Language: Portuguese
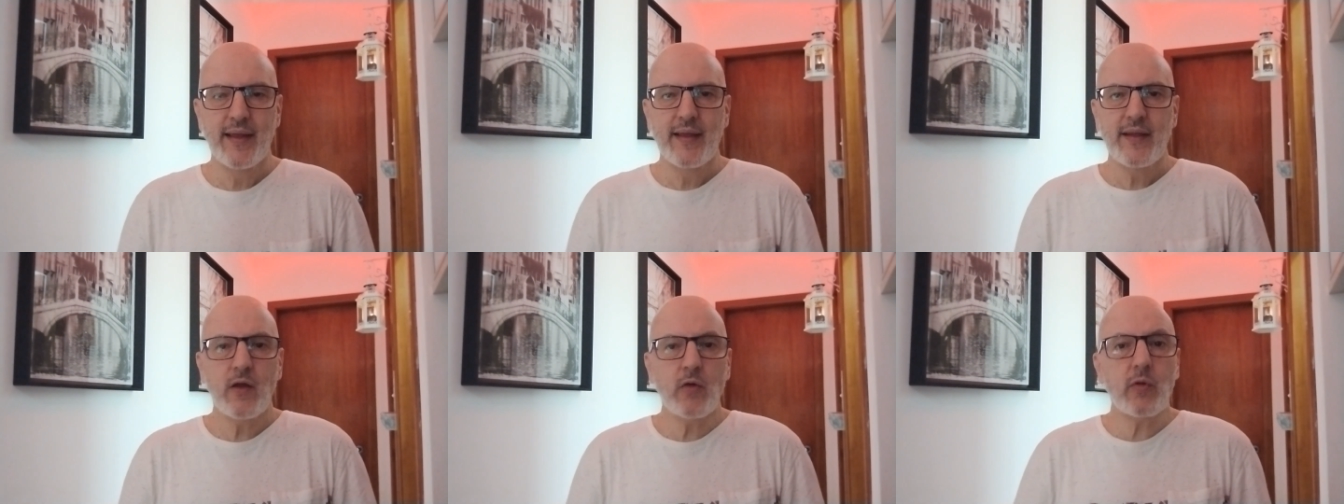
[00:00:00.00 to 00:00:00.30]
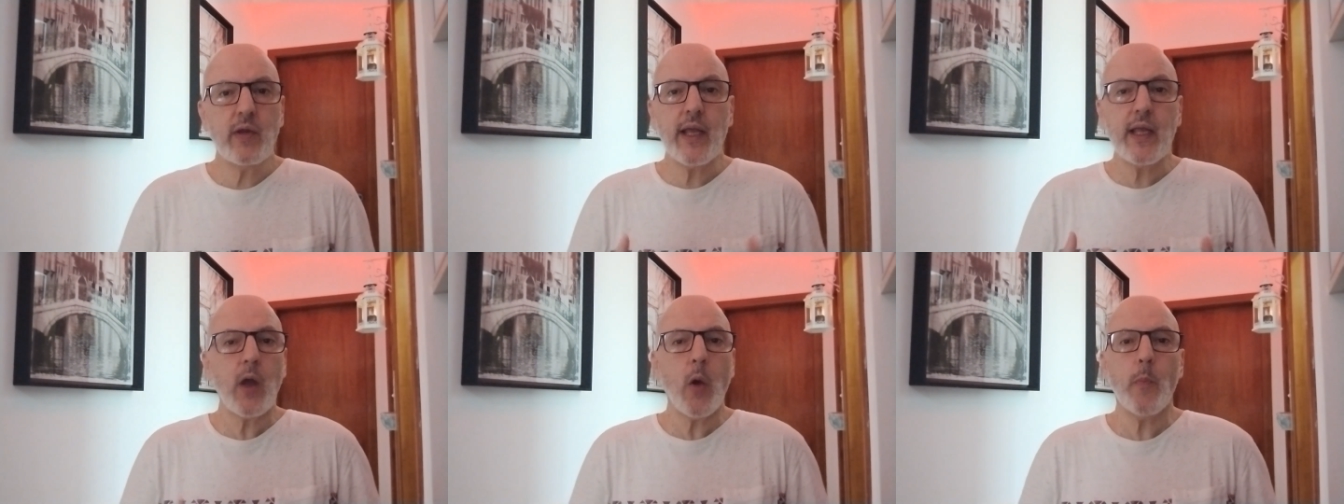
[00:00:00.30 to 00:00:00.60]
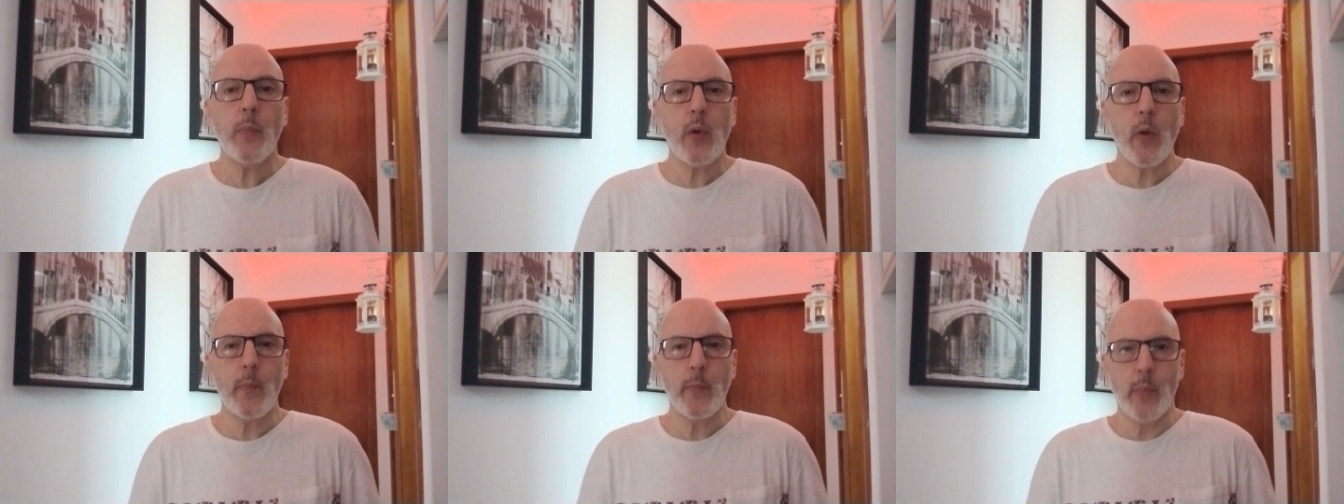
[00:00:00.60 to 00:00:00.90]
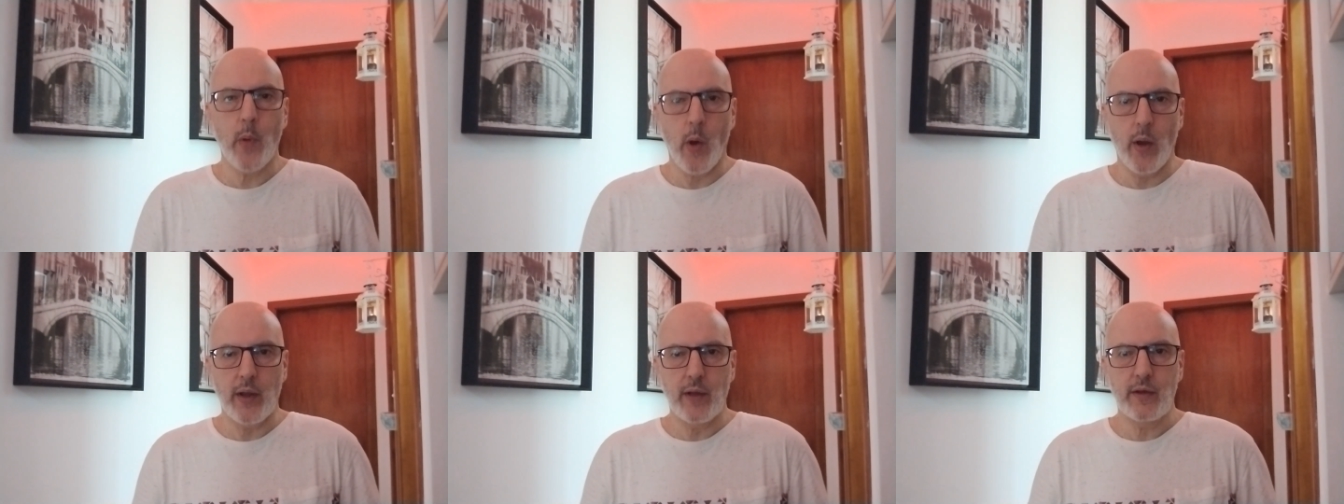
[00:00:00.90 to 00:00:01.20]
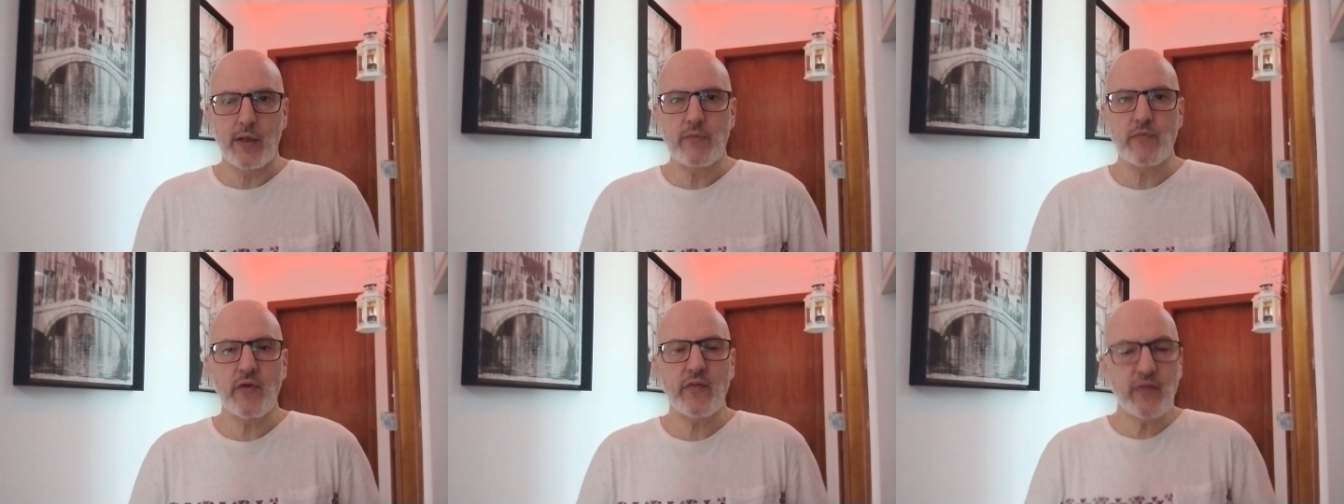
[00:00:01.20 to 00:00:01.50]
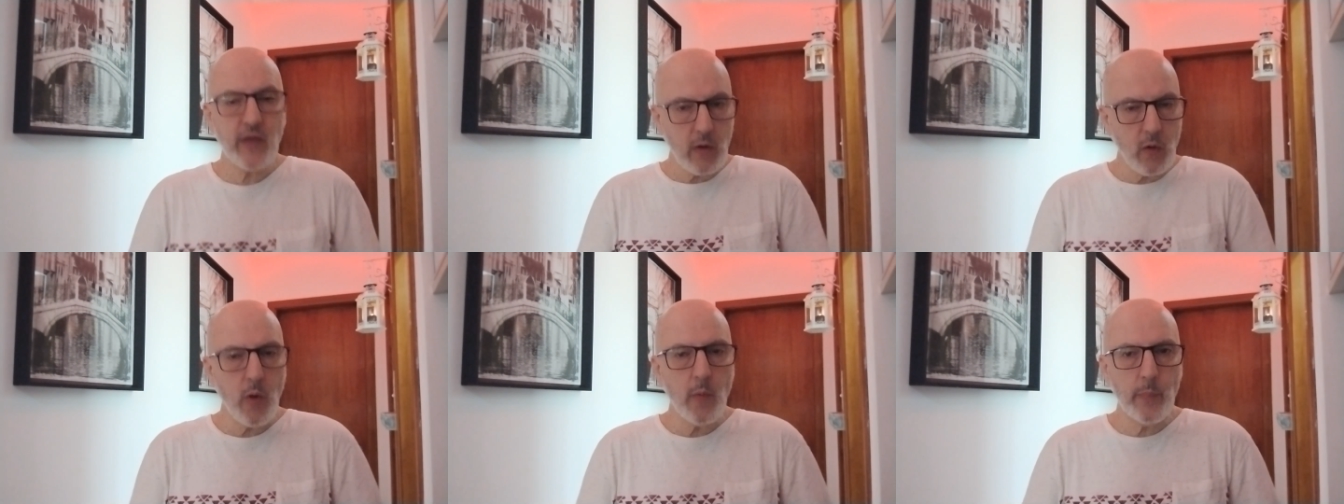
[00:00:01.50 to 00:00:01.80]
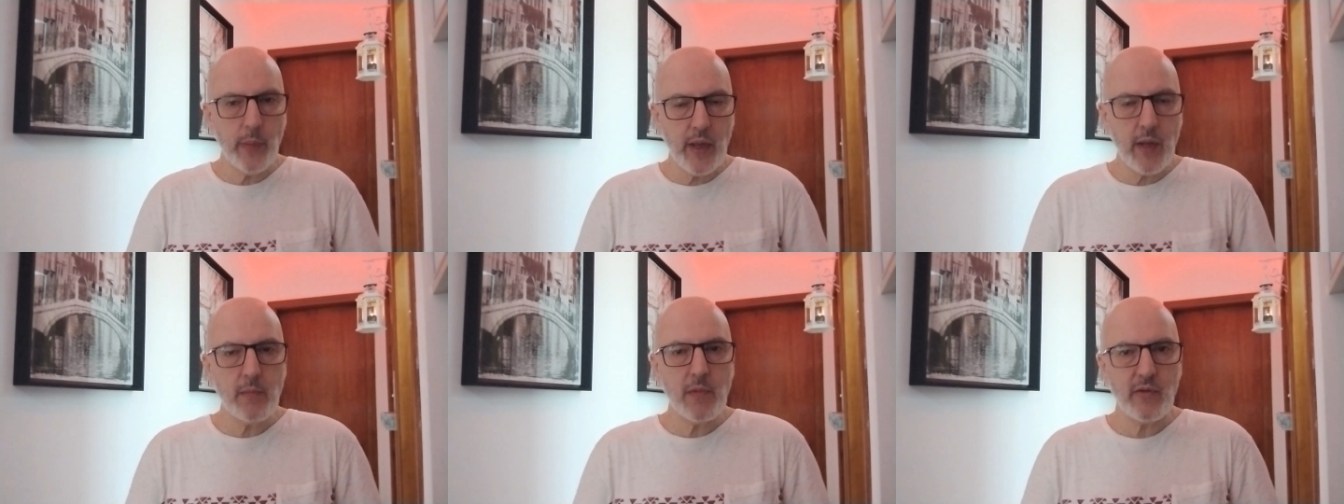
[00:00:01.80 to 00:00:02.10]
Então, o que, que eu proponho? Que você
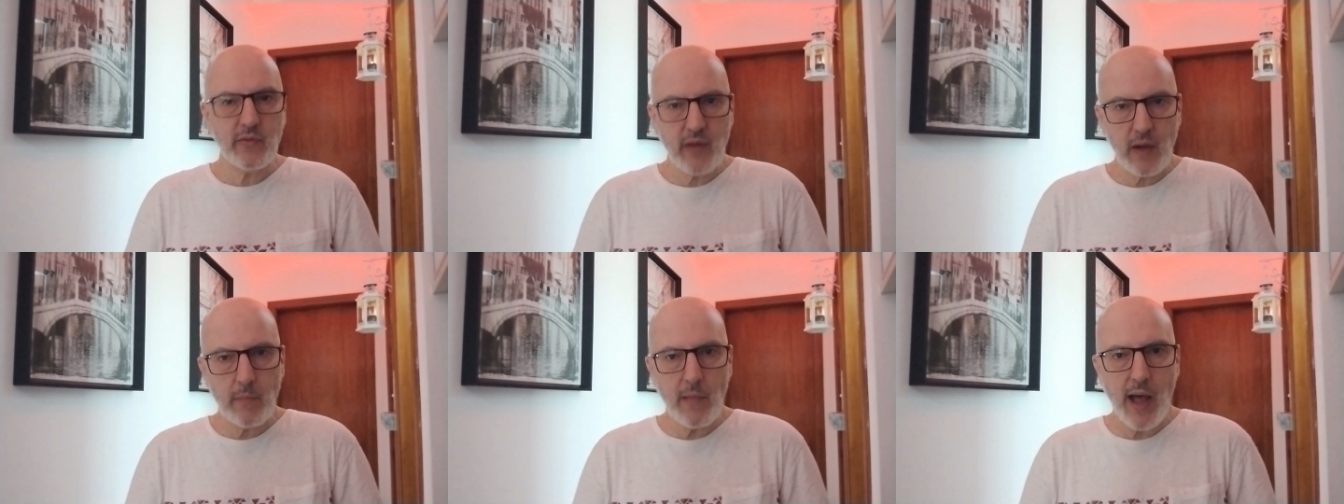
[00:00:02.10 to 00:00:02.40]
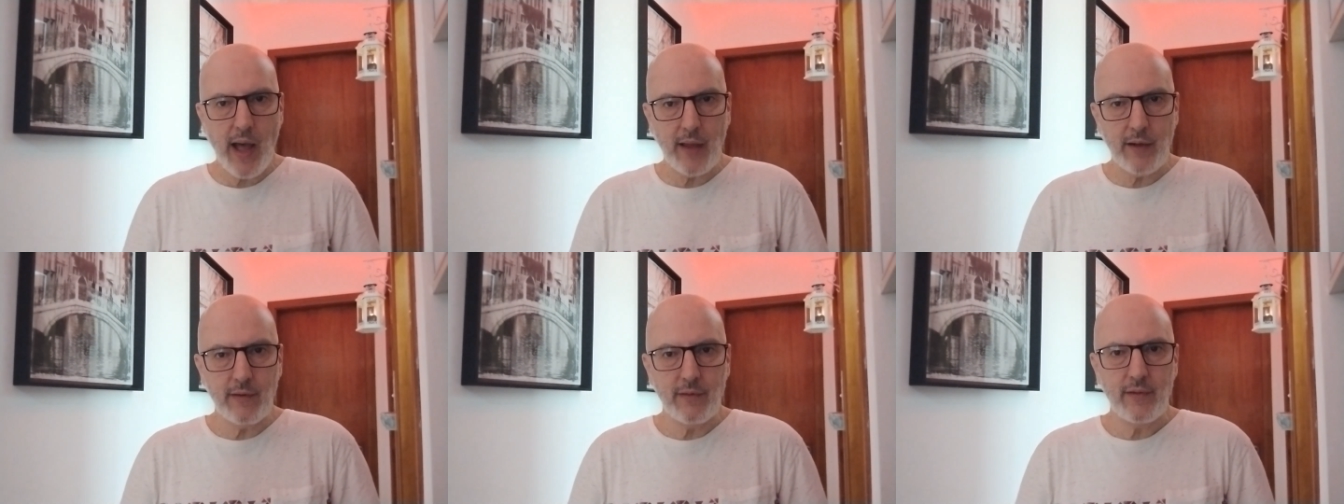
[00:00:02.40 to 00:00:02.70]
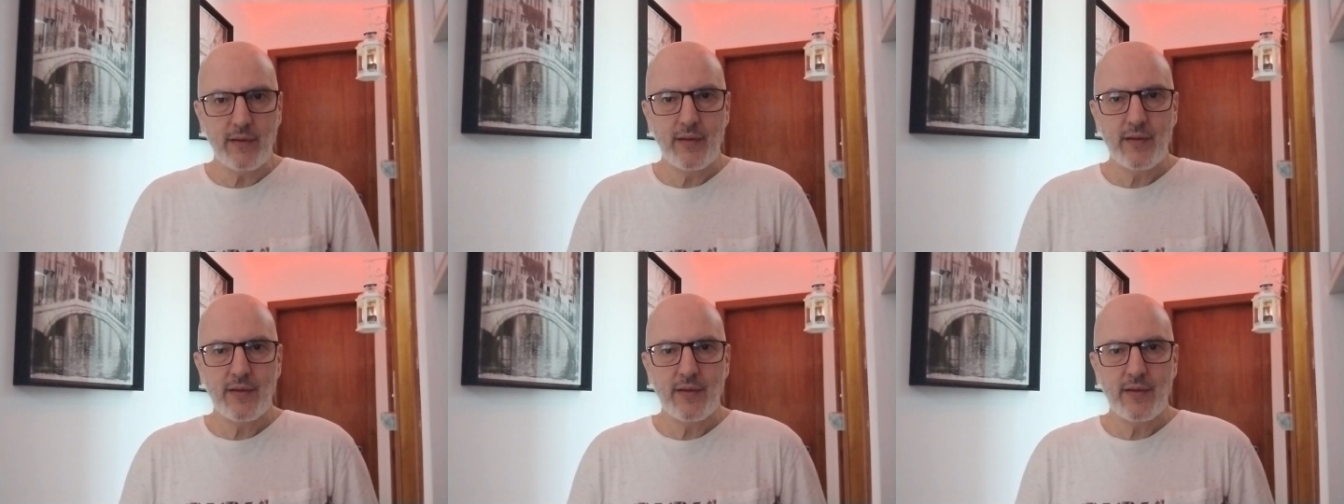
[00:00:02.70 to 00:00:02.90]
acompanhe meu trabalho,